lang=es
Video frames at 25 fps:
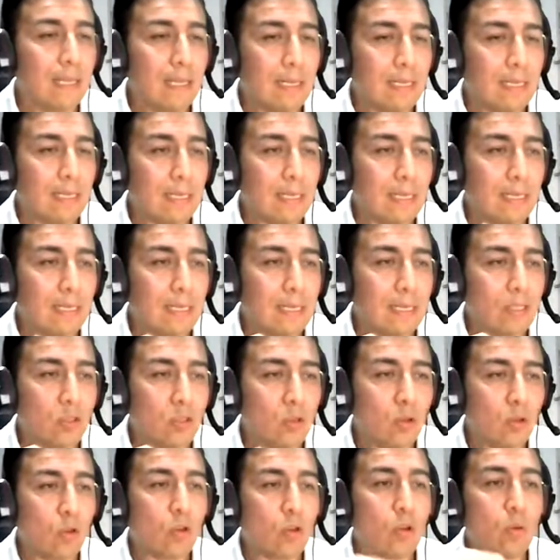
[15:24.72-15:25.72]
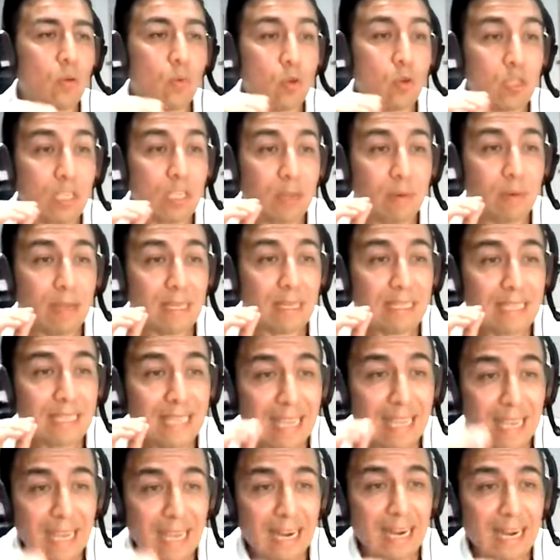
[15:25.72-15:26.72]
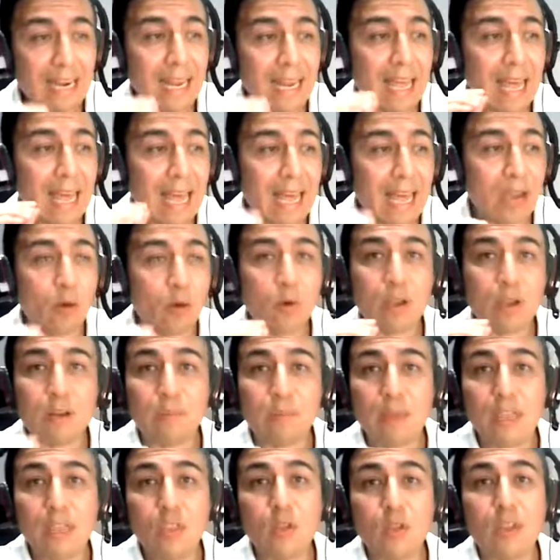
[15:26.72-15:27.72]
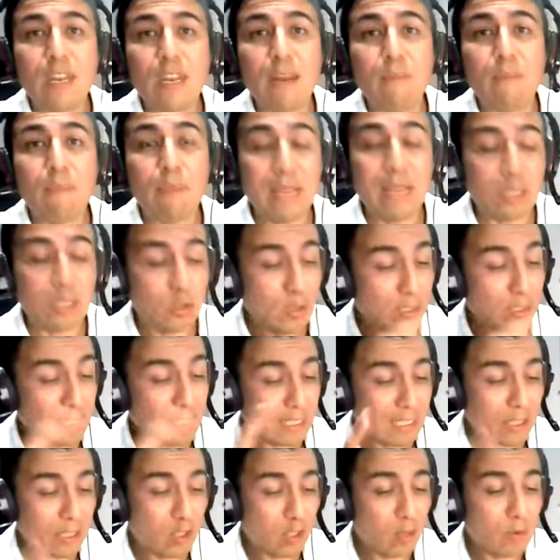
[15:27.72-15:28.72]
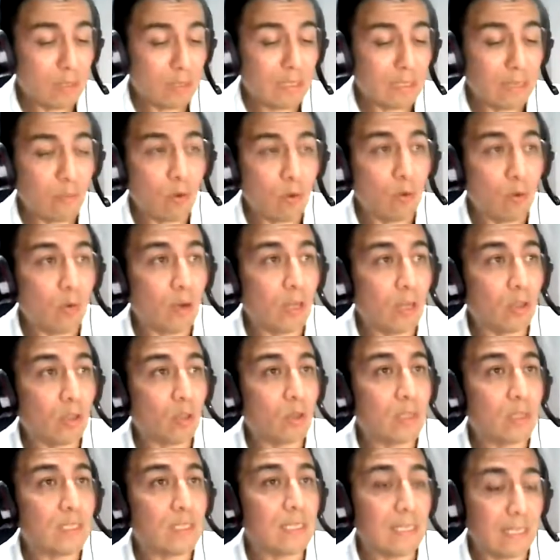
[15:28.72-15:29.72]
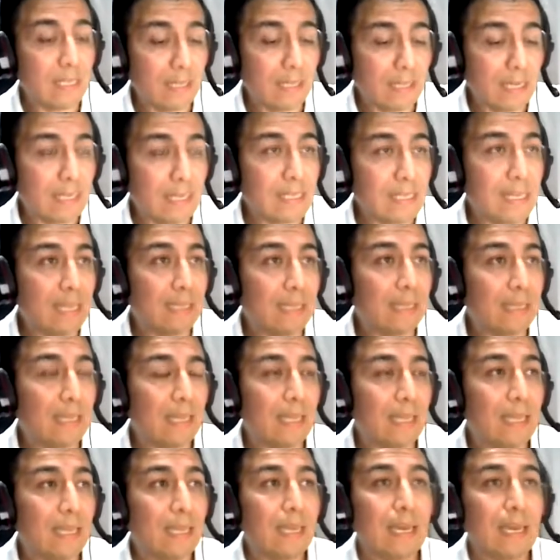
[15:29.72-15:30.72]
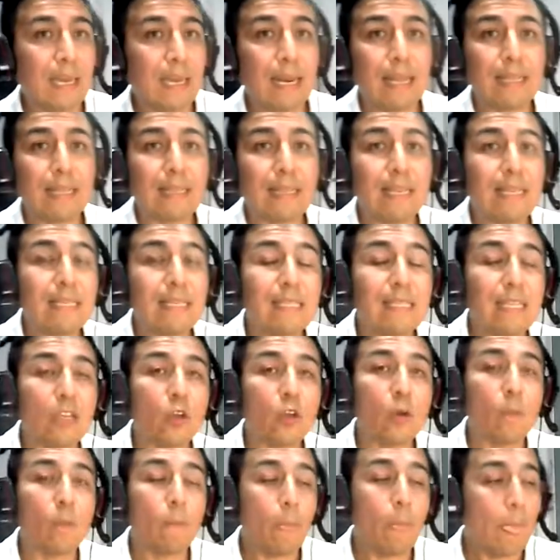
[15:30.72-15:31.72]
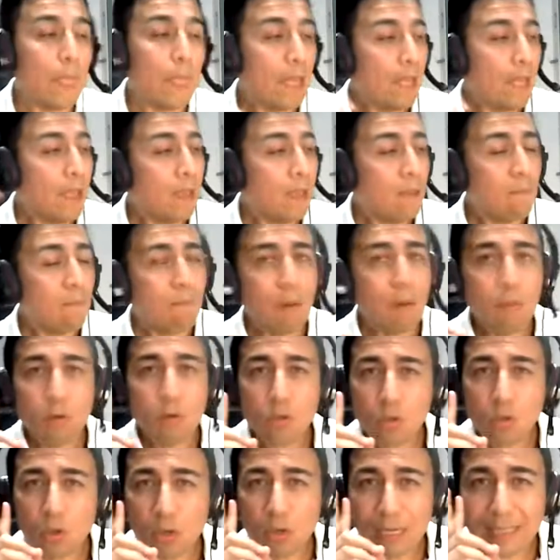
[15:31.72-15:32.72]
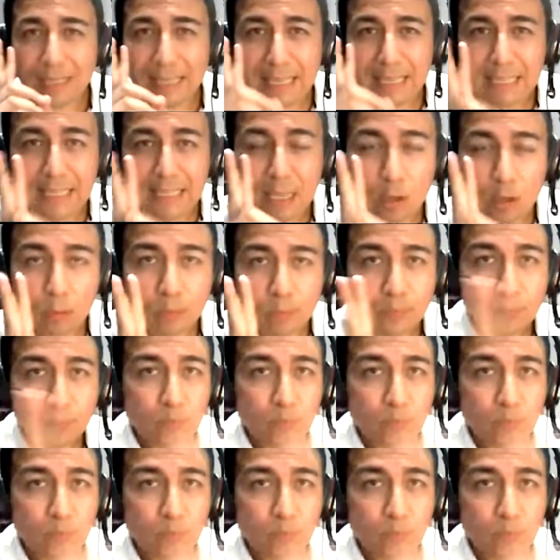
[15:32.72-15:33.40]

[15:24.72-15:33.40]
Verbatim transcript: Sensación como si vaciaran agua hirviendo en el pecho. Este síntoma está muy bonito, es interesante, característico. Vámonos con el tercero.